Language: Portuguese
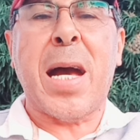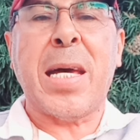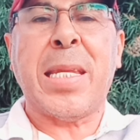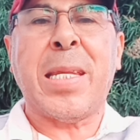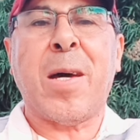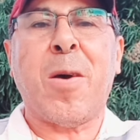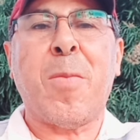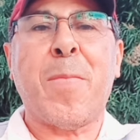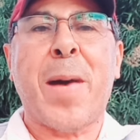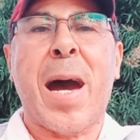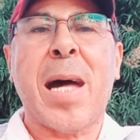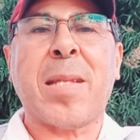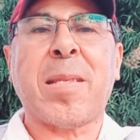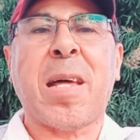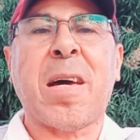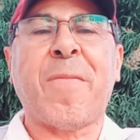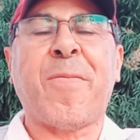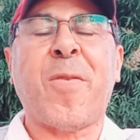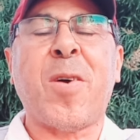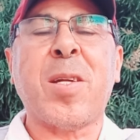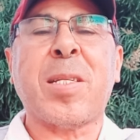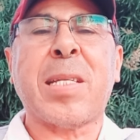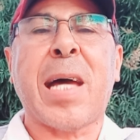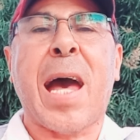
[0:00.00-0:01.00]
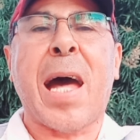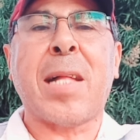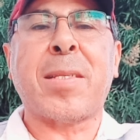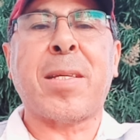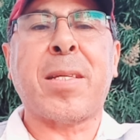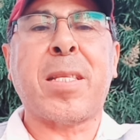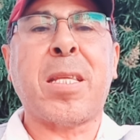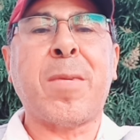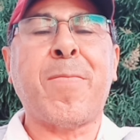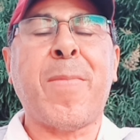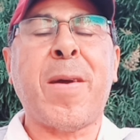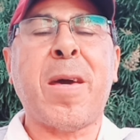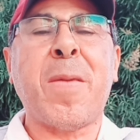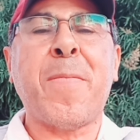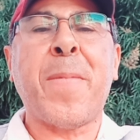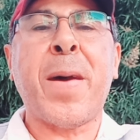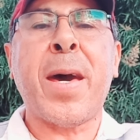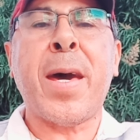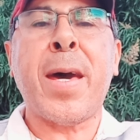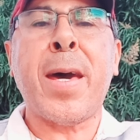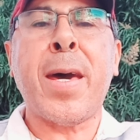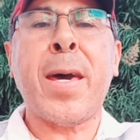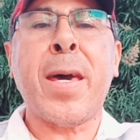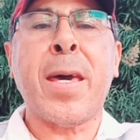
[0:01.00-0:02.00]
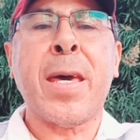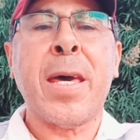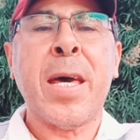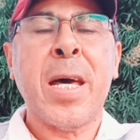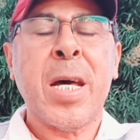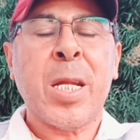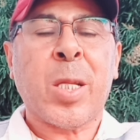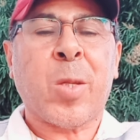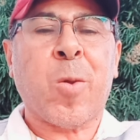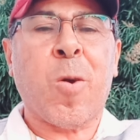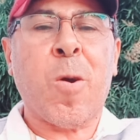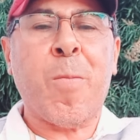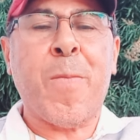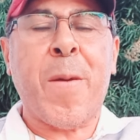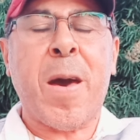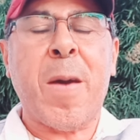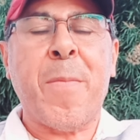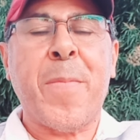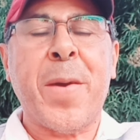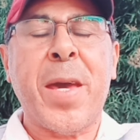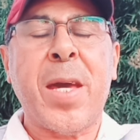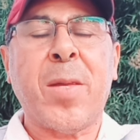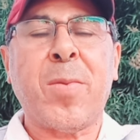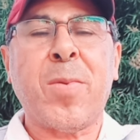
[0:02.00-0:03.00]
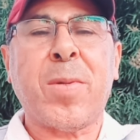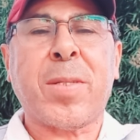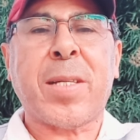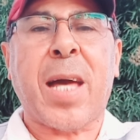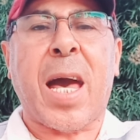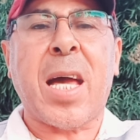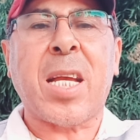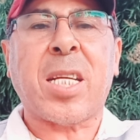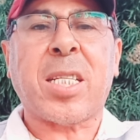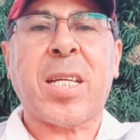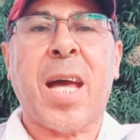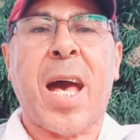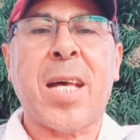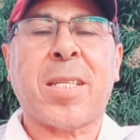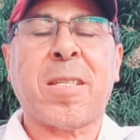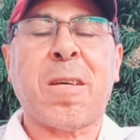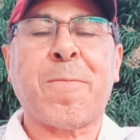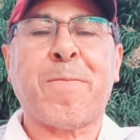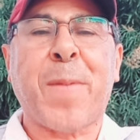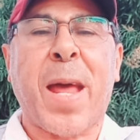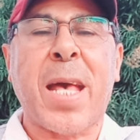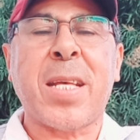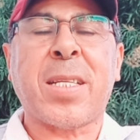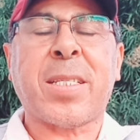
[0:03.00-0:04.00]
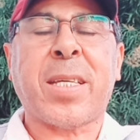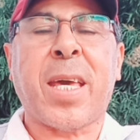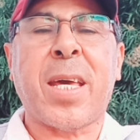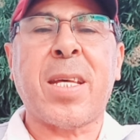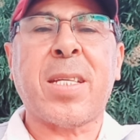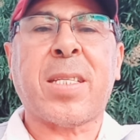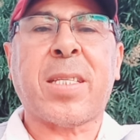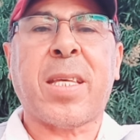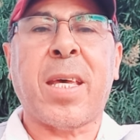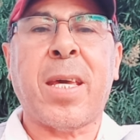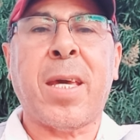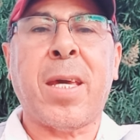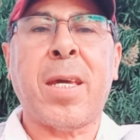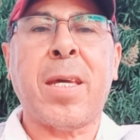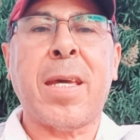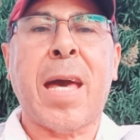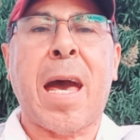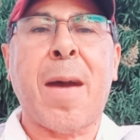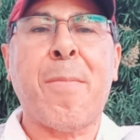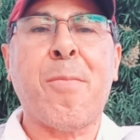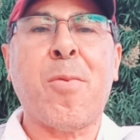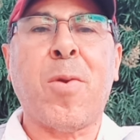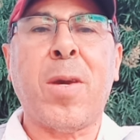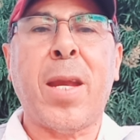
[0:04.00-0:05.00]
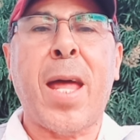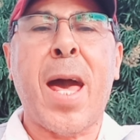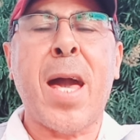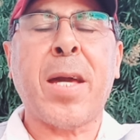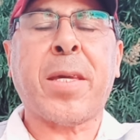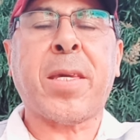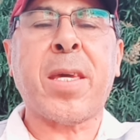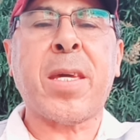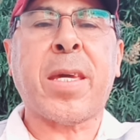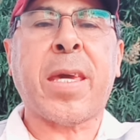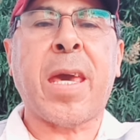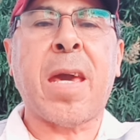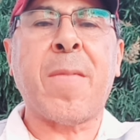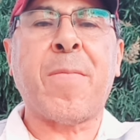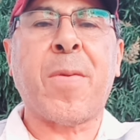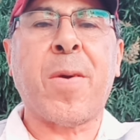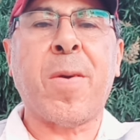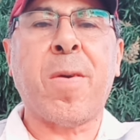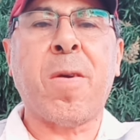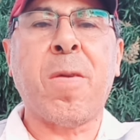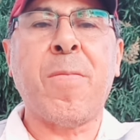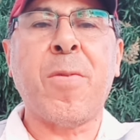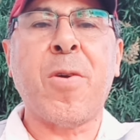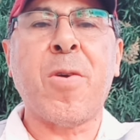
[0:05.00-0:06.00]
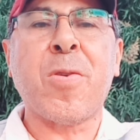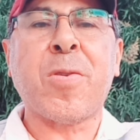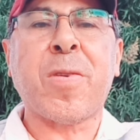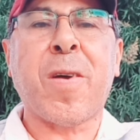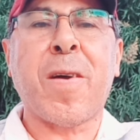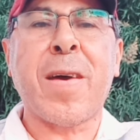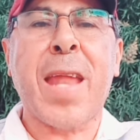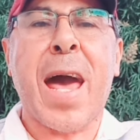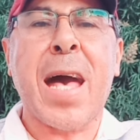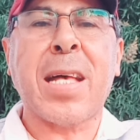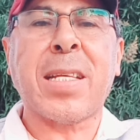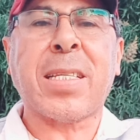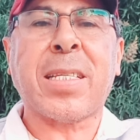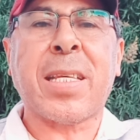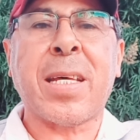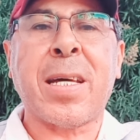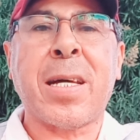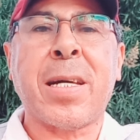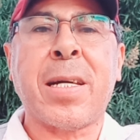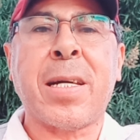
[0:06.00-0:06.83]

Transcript: não mata a vontade de beber. Tô bebendo cachaça pra esquecer a mulher que quebrou meu coração.